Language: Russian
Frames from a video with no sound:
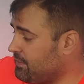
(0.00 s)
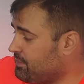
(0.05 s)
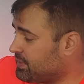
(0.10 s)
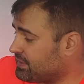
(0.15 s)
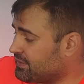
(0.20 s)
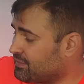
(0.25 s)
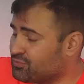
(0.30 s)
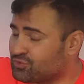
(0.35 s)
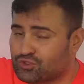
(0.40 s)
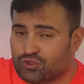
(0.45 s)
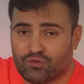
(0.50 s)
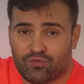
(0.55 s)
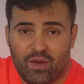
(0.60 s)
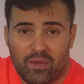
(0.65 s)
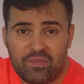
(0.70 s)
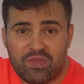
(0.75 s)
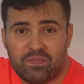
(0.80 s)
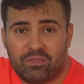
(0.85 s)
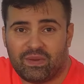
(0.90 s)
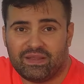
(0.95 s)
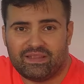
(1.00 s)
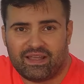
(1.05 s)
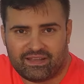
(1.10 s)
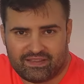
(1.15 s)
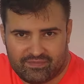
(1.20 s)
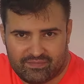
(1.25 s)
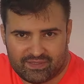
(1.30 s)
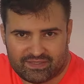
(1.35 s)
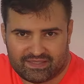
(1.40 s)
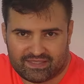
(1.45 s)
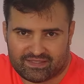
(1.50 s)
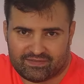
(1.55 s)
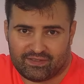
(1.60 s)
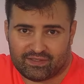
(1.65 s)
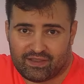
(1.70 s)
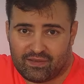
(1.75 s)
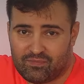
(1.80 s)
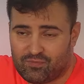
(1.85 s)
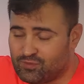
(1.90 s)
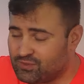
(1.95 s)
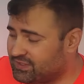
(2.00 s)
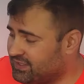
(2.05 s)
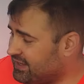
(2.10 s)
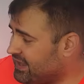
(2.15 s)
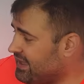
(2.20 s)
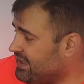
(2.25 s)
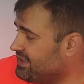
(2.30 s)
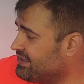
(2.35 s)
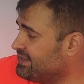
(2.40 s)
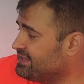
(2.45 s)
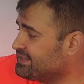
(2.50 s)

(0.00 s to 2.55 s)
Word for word: потому что вам не понадобится светомузыка.